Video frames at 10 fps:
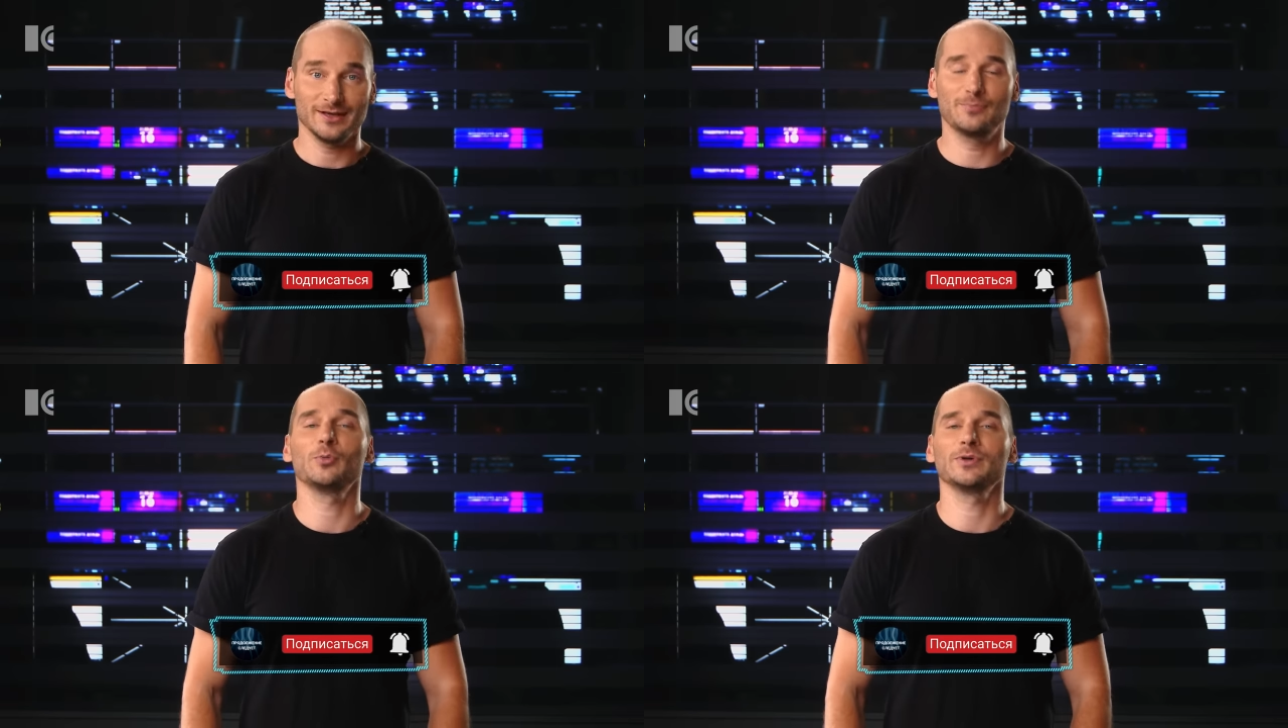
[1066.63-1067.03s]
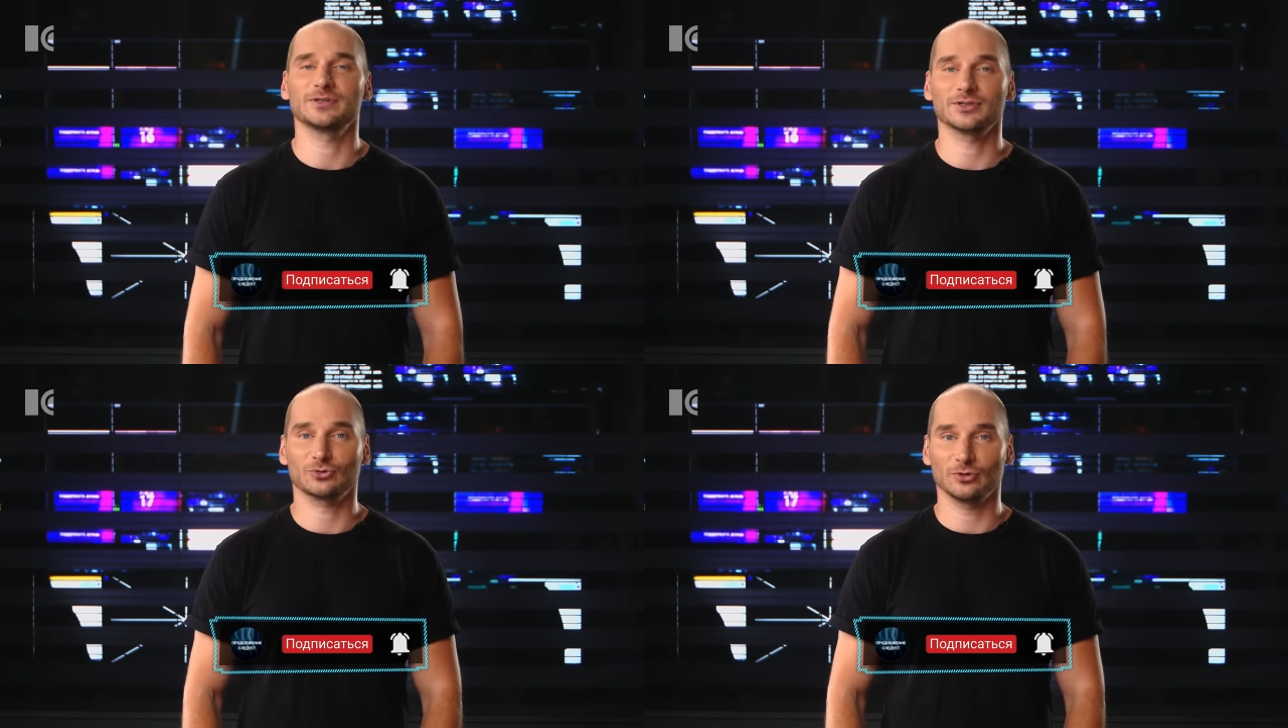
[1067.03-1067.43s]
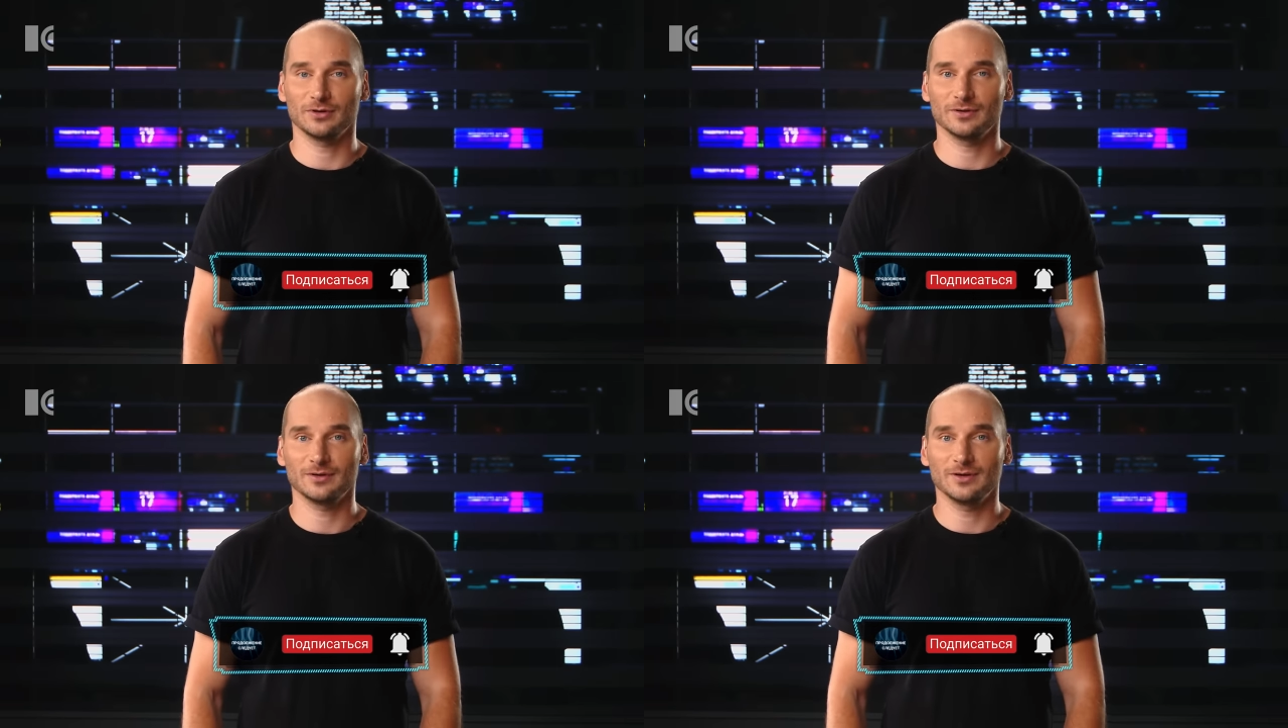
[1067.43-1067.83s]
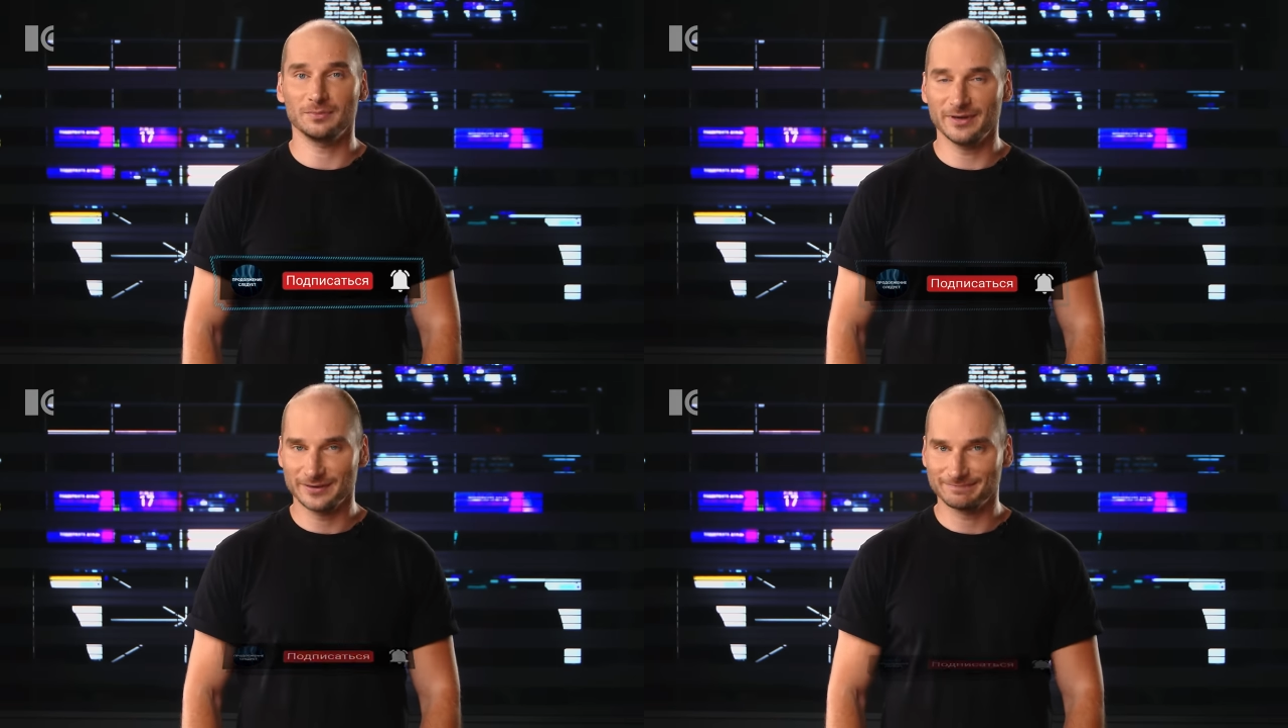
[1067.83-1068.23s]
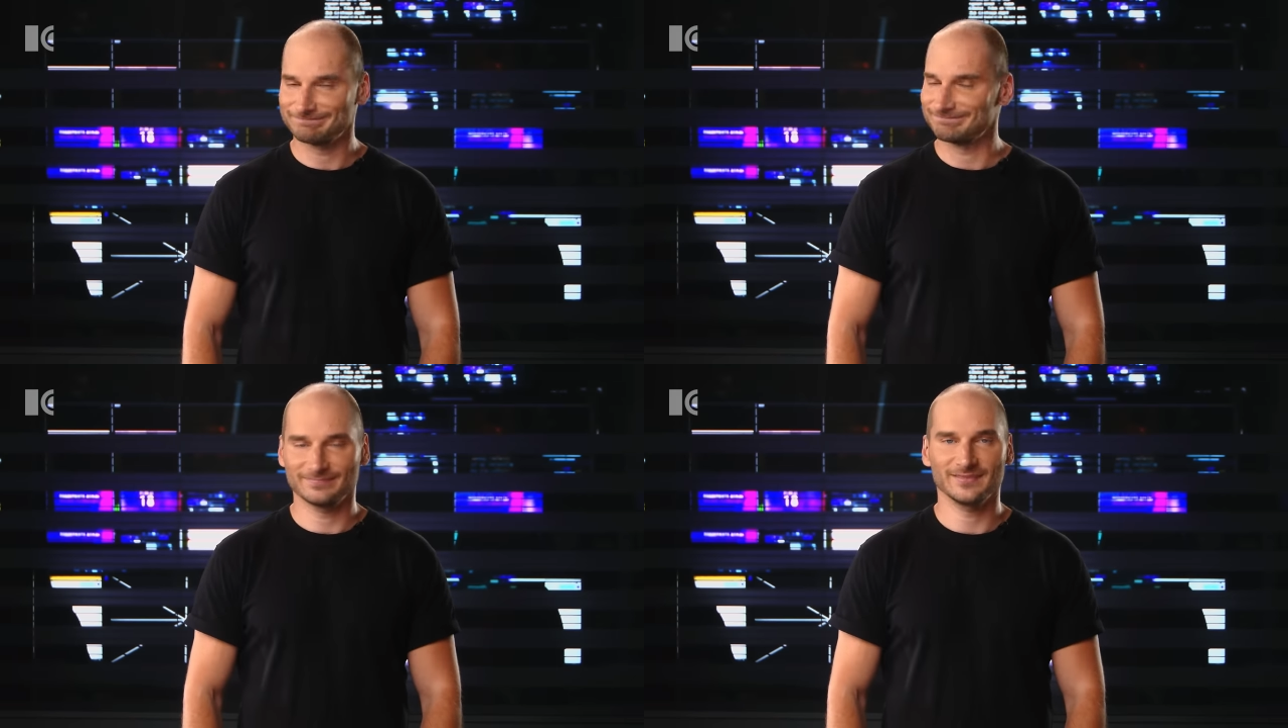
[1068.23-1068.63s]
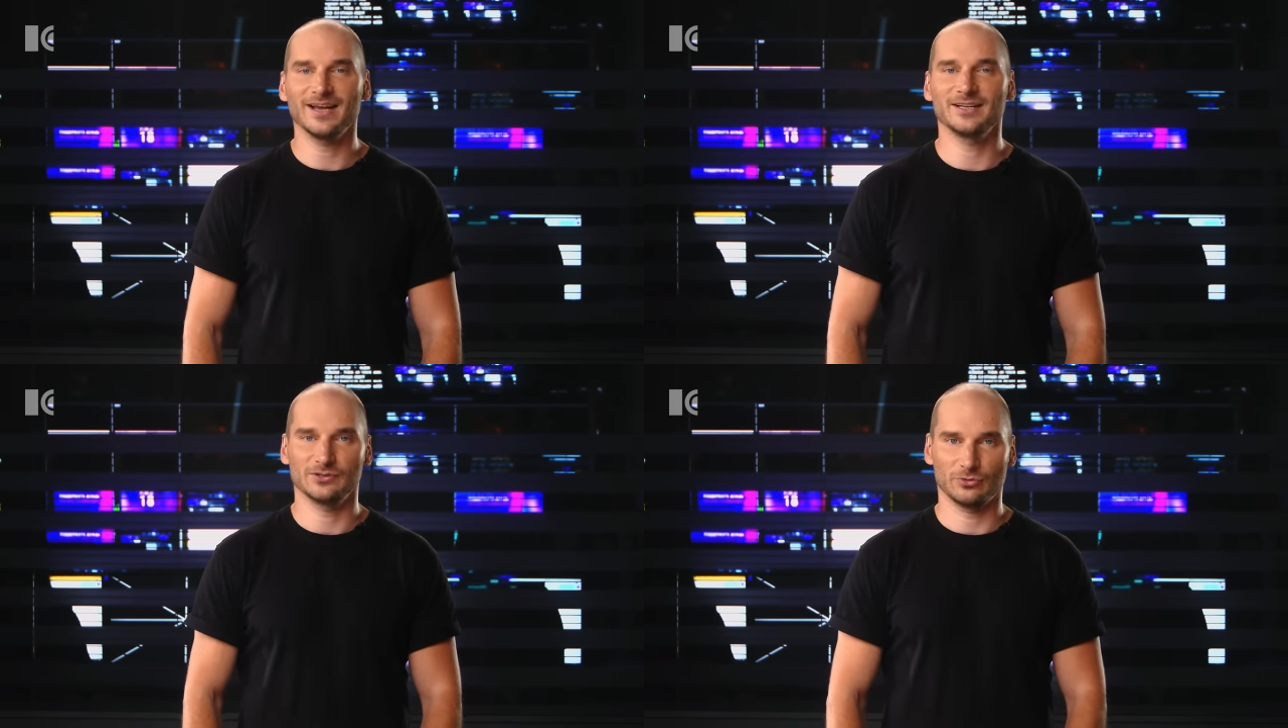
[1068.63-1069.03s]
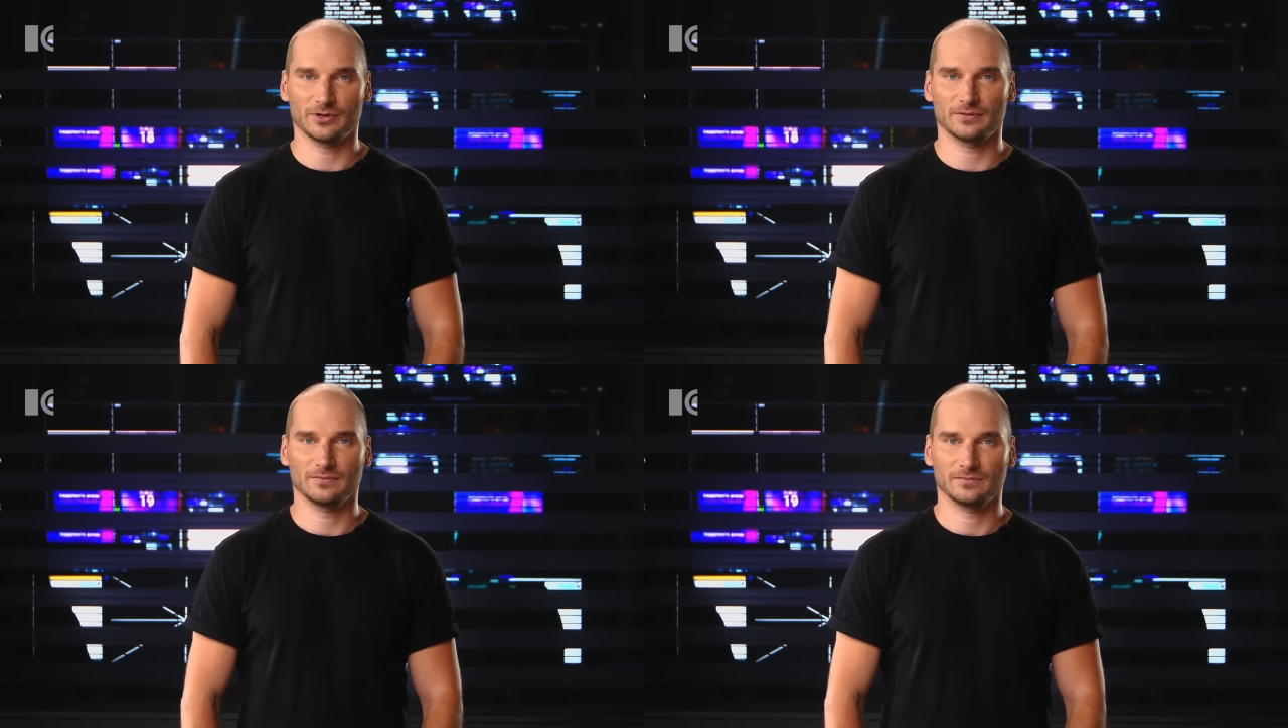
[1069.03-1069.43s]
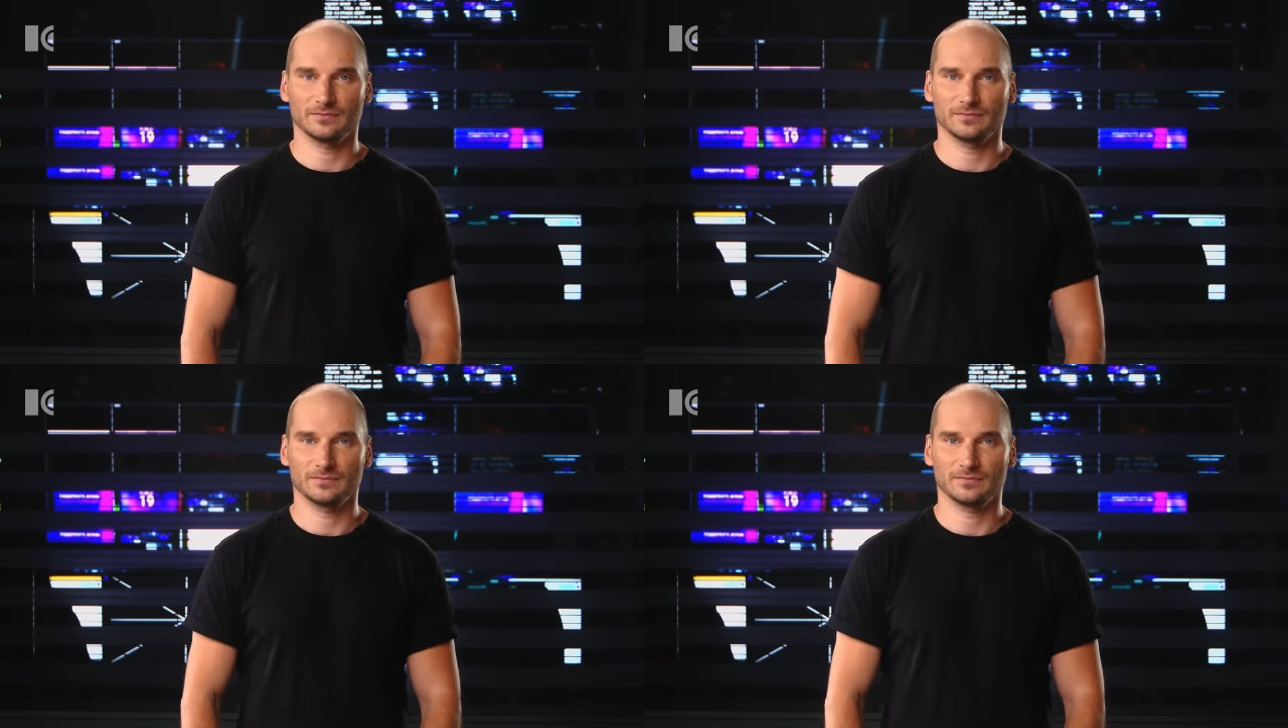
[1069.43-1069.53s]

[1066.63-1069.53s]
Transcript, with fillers: И помните, что мы не одиноки.